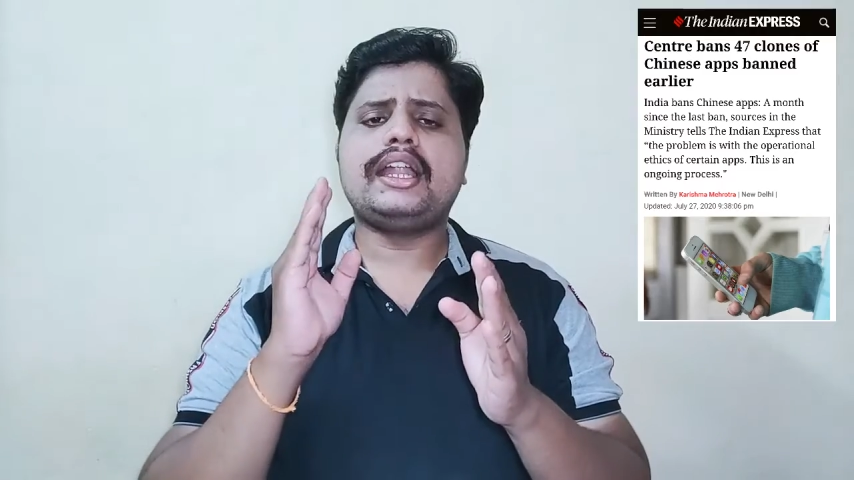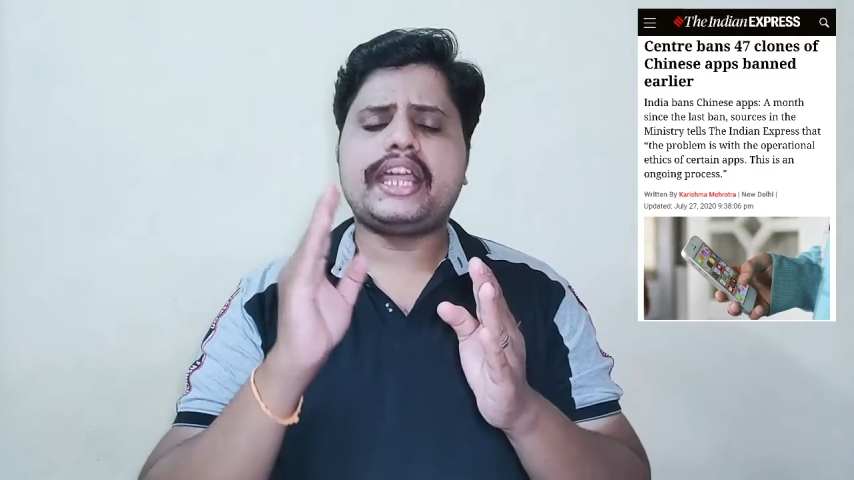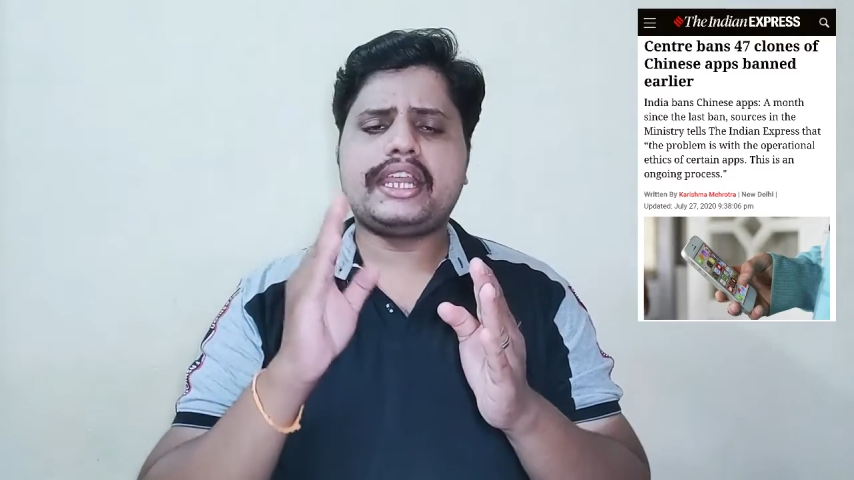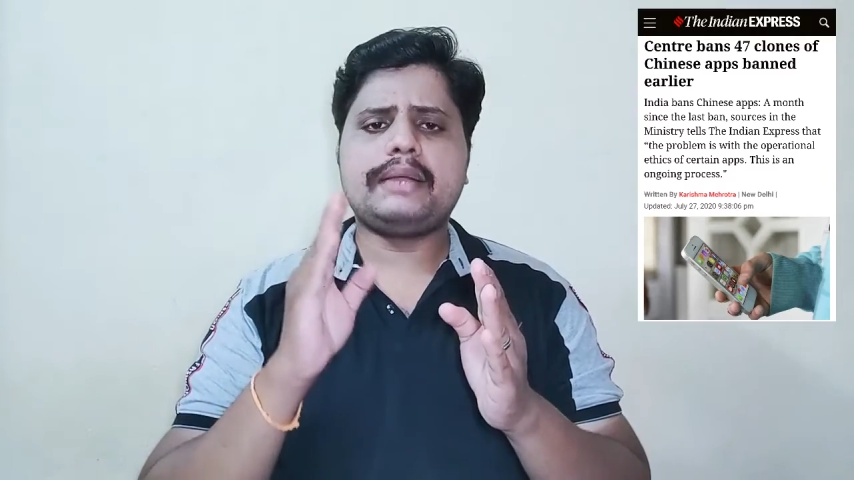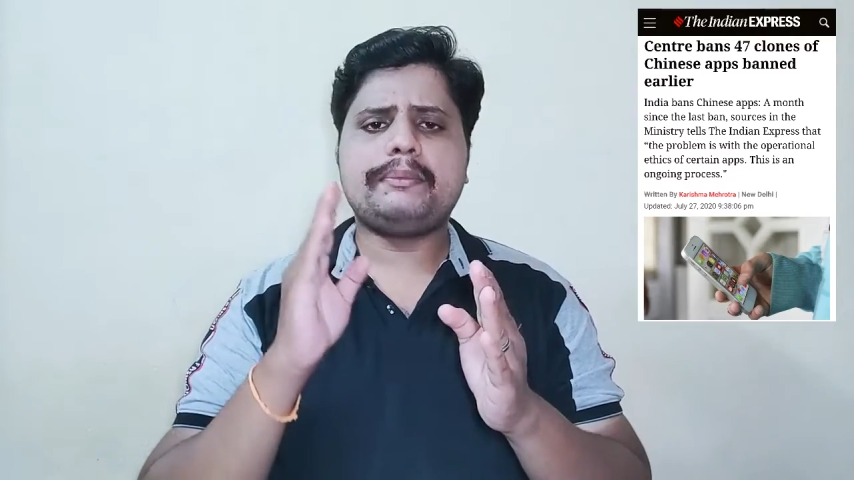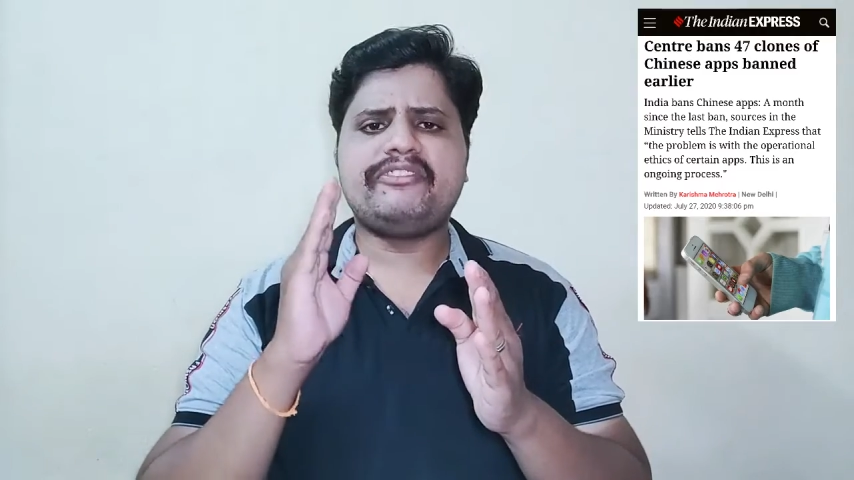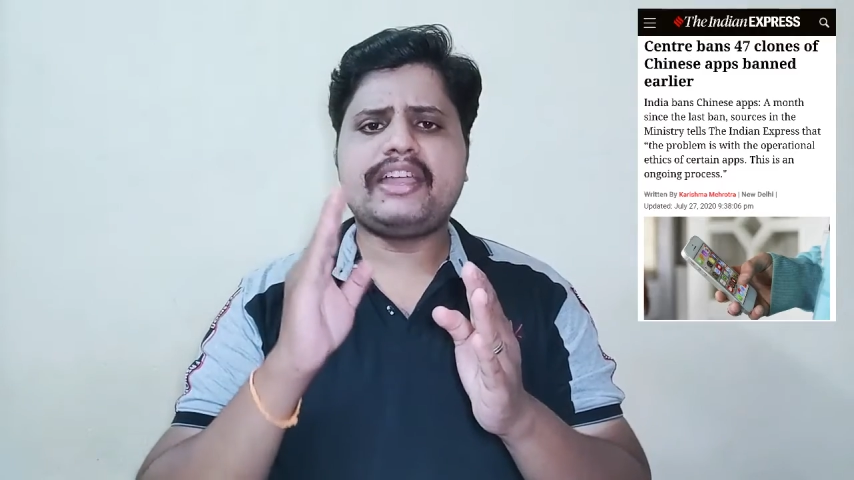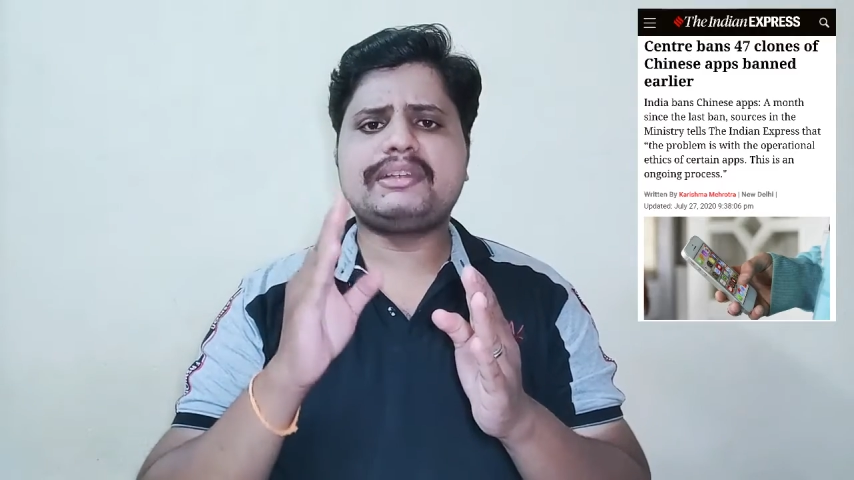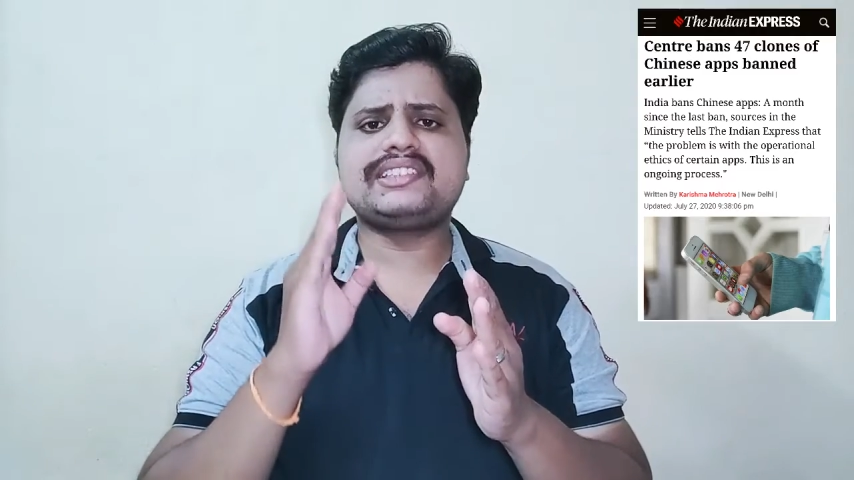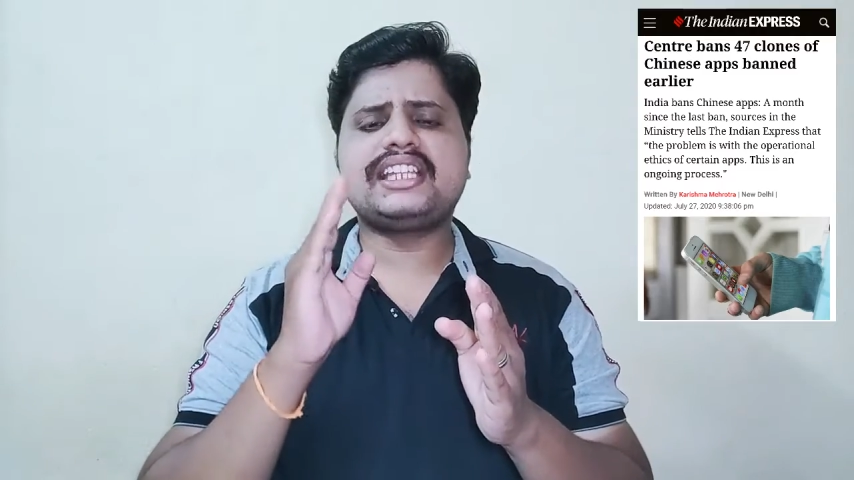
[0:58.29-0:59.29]
நிறையா
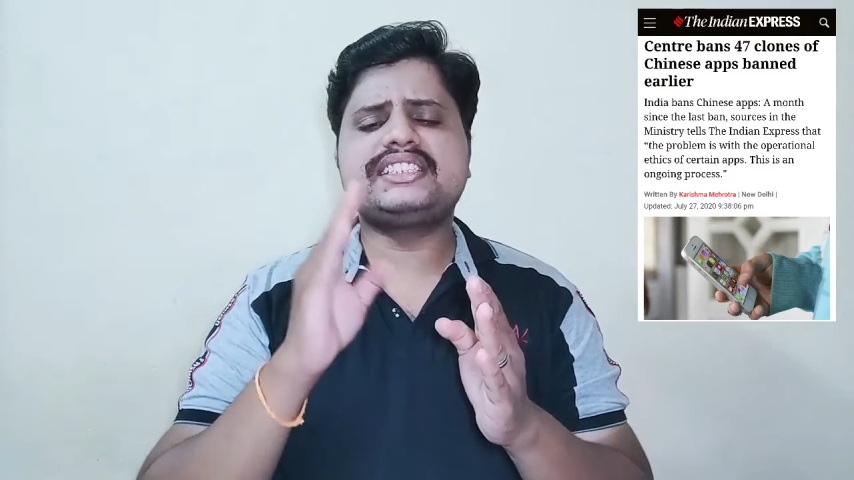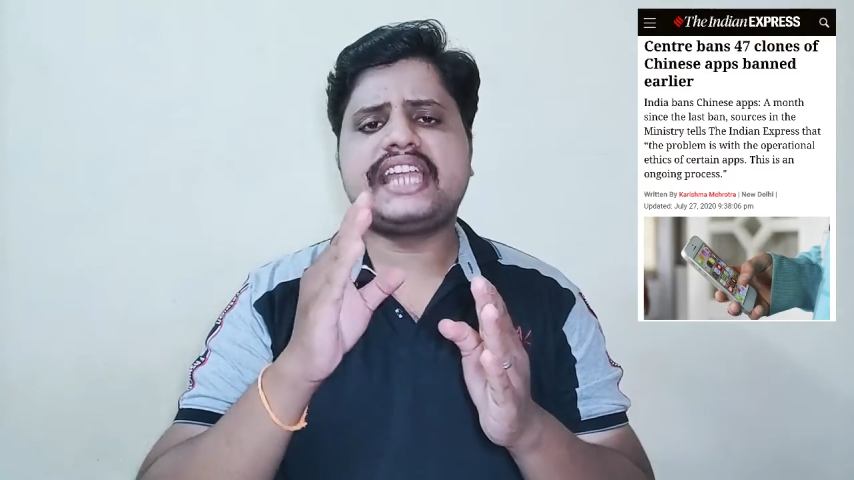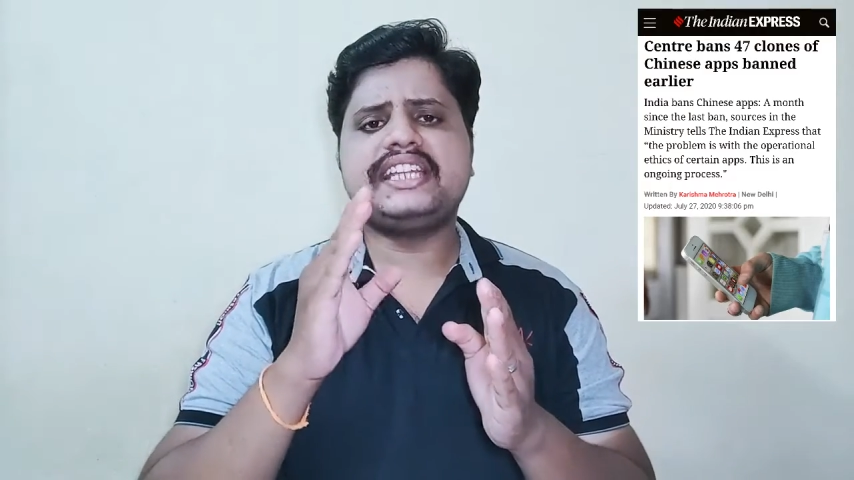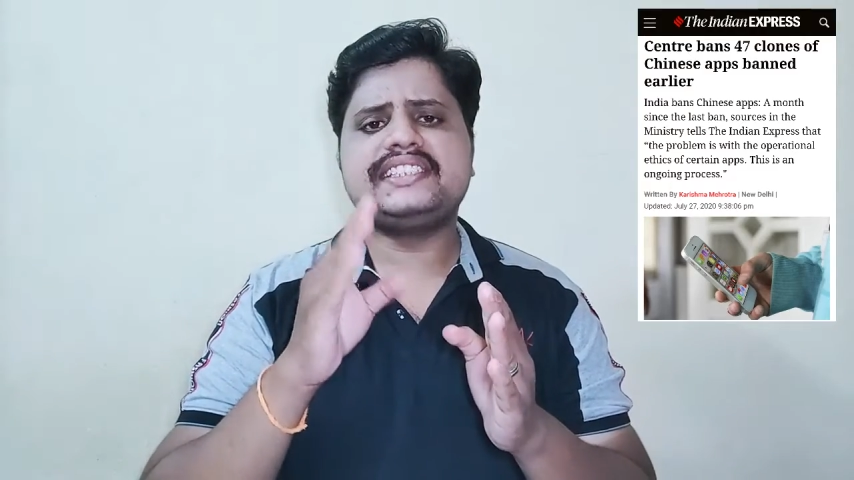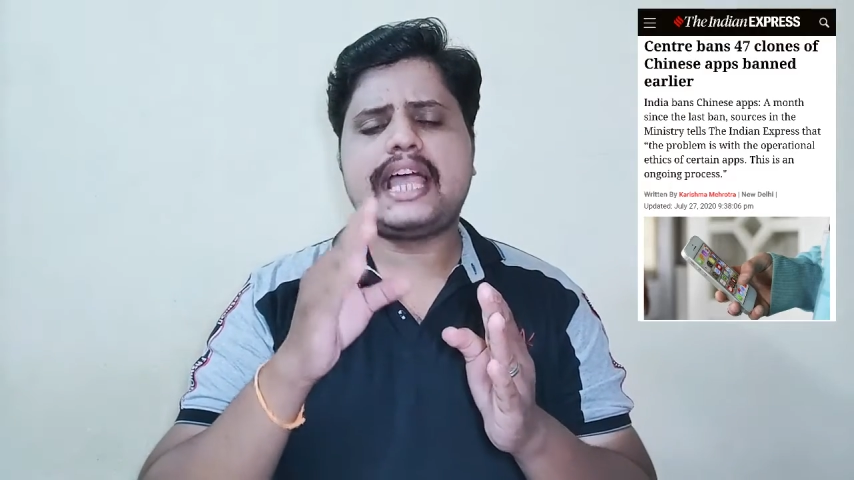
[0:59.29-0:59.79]
ஃபேமஸான சைனீஸ்